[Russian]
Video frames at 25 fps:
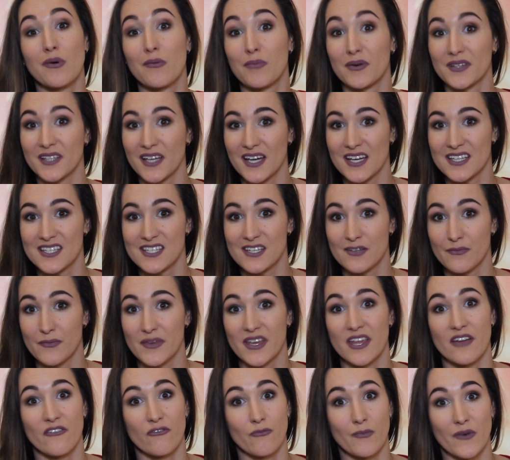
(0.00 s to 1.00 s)
попадается
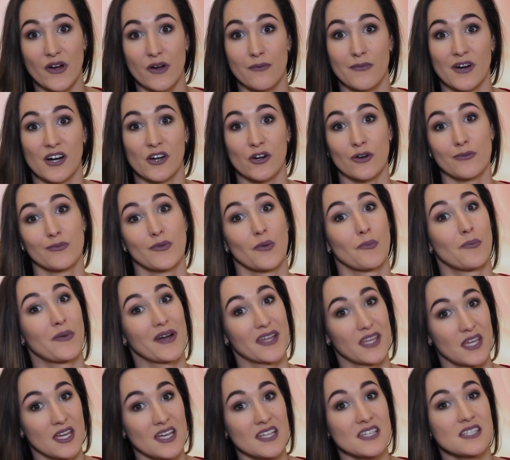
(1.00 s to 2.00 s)
мне в моем огромном
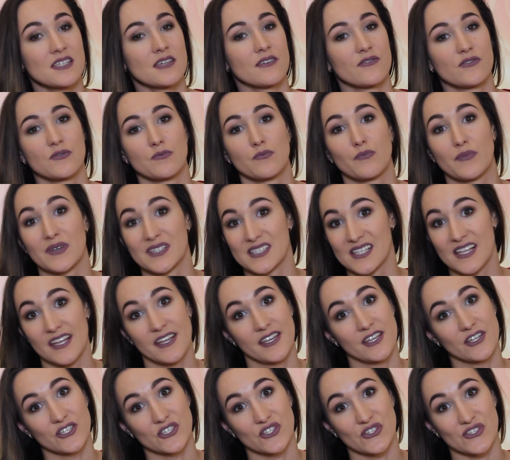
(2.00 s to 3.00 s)
пакете,
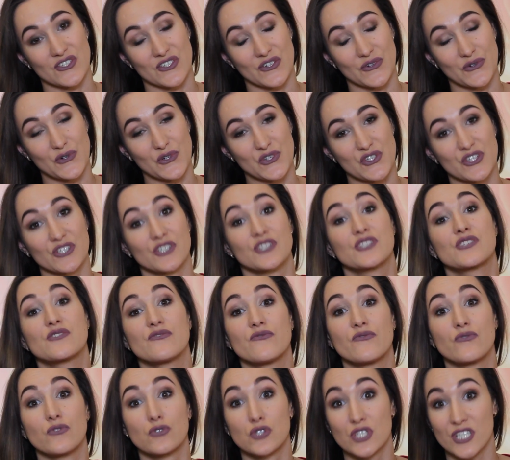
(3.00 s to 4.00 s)
последнее, что закончилось
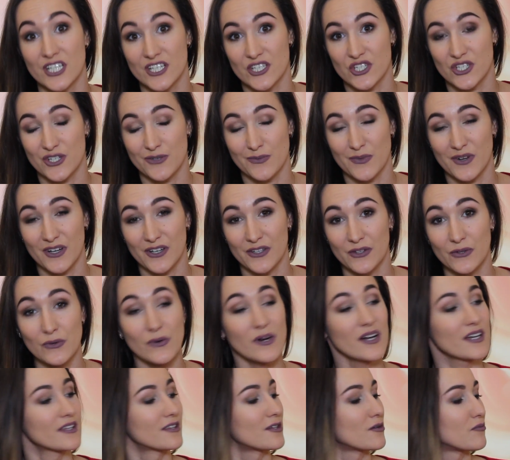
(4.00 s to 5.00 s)
в ушедшем
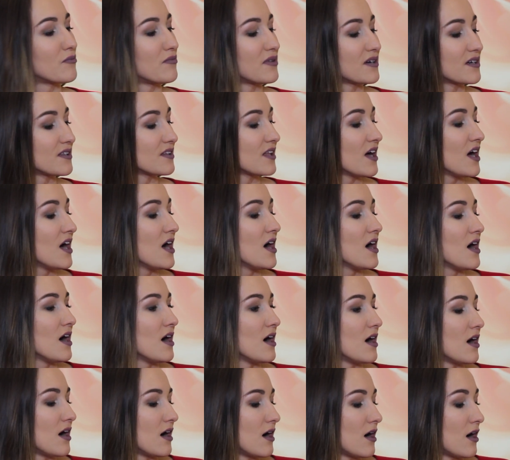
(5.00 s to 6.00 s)
году, это был
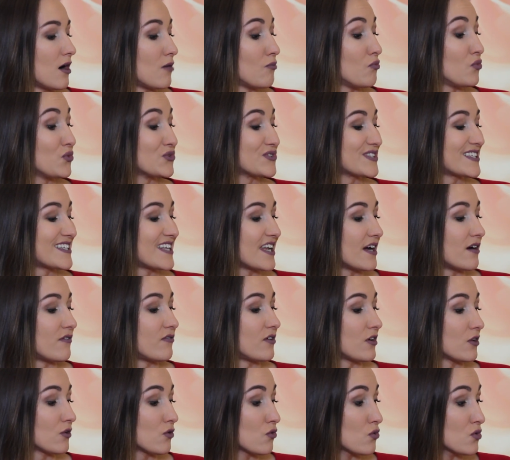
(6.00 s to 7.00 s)
э, мусс для
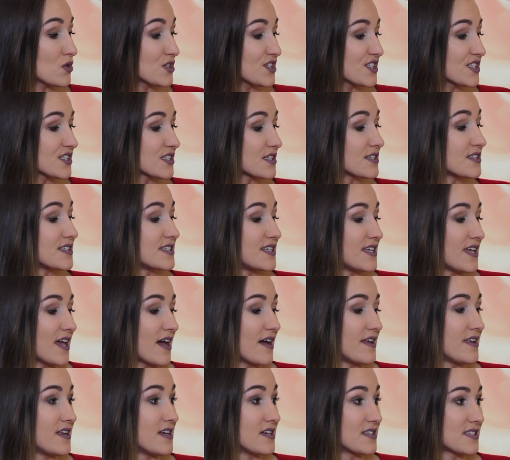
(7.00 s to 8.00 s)
волос
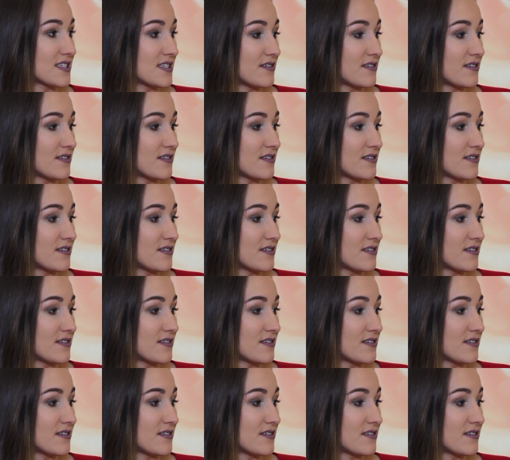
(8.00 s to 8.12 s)
«Сияние